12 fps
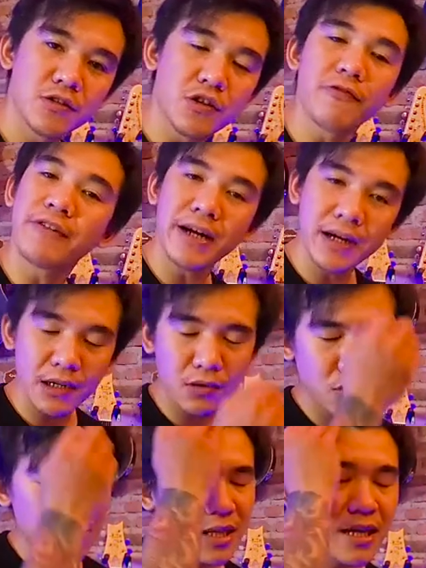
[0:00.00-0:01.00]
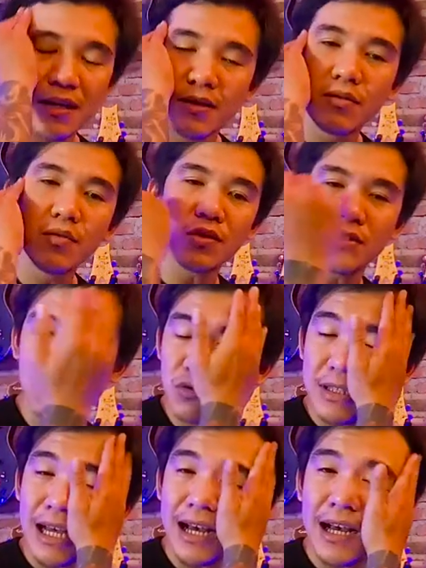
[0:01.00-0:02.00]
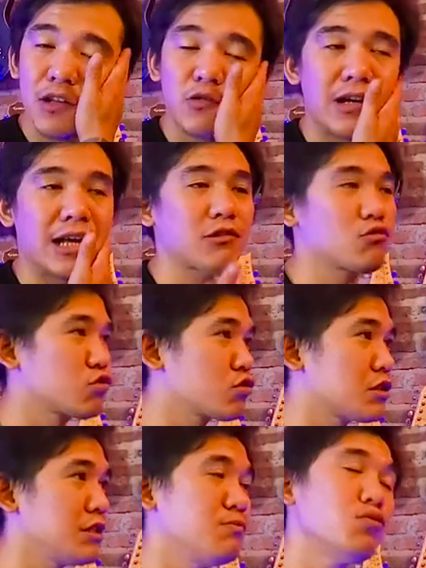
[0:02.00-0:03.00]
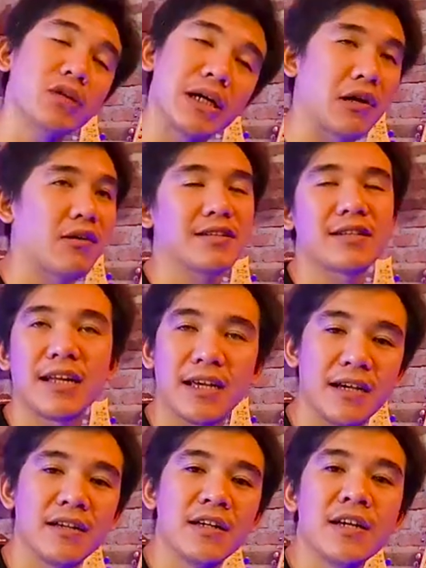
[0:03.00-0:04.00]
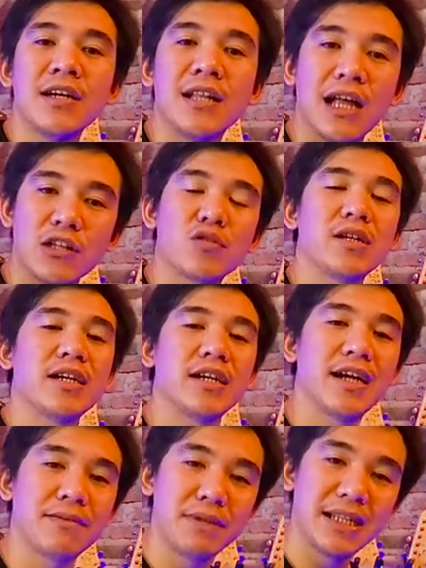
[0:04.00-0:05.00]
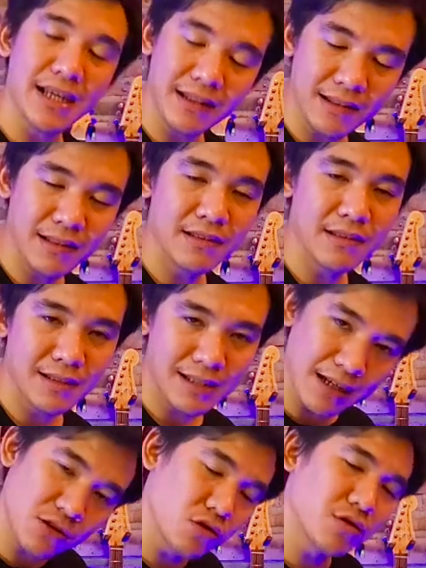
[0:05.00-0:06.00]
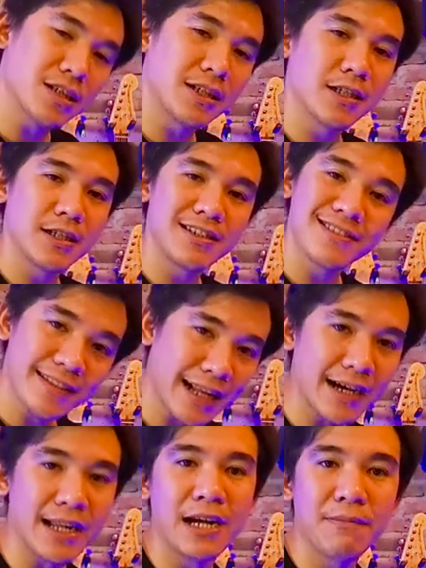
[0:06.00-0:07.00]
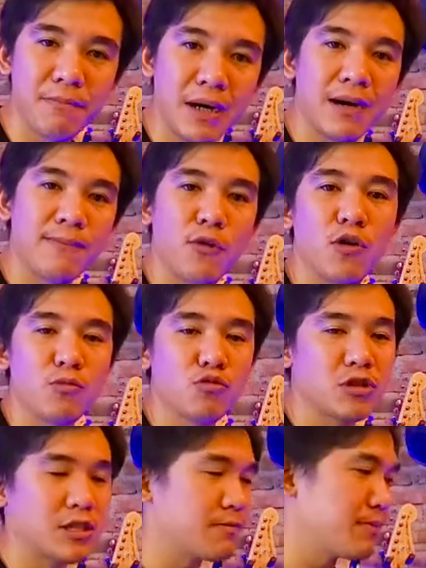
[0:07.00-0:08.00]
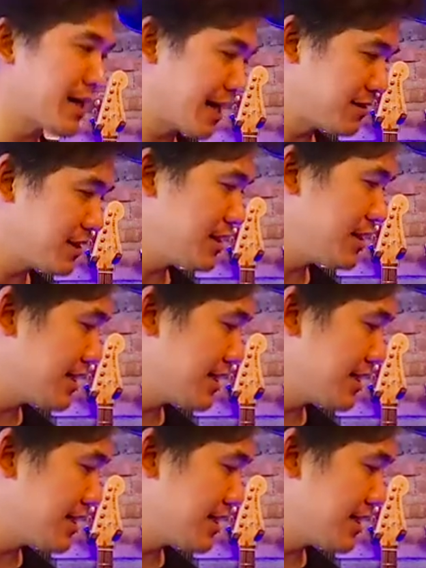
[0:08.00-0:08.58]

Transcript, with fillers: so far good lah sejuta dua ratus ribu ya kalau nggak salah ya langsung aja yang minat langsung ke Instagram Bang Bong Musik Bekasi